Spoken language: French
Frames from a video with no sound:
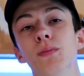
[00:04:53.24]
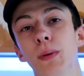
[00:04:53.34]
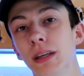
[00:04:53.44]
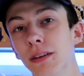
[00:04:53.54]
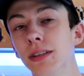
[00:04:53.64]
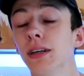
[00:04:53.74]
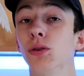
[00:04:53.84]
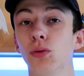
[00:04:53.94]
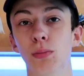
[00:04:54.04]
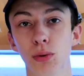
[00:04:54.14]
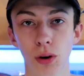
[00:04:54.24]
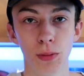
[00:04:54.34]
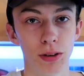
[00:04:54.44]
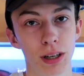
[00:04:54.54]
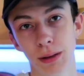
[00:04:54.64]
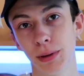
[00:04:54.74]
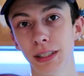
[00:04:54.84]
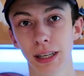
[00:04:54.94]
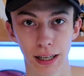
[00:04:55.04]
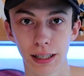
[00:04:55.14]
un café, c'est un endroit pour dormir, voilà, ils appellent
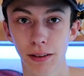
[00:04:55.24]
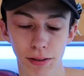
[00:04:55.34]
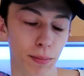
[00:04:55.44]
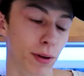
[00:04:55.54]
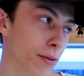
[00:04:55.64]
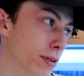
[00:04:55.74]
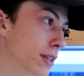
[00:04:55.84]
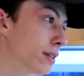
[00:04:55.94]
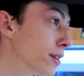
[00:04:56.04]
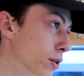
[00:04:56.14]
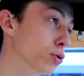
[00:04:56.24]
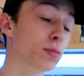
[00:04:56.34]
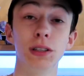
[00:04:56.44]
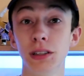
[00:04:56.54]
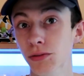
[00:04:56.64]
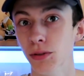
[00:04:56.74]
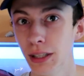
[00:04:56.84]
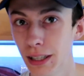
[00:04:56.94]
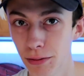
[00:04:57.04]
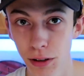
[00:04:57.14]
ça café, mais en fait, c'est juste parce qu'ils vendent
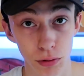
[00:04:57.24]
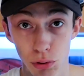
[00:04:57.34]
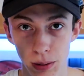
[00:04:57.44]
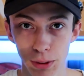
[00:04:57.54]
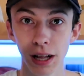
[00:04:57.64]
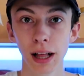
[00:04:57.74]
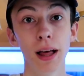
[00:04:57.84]
des cafés, enfin, je sais pas.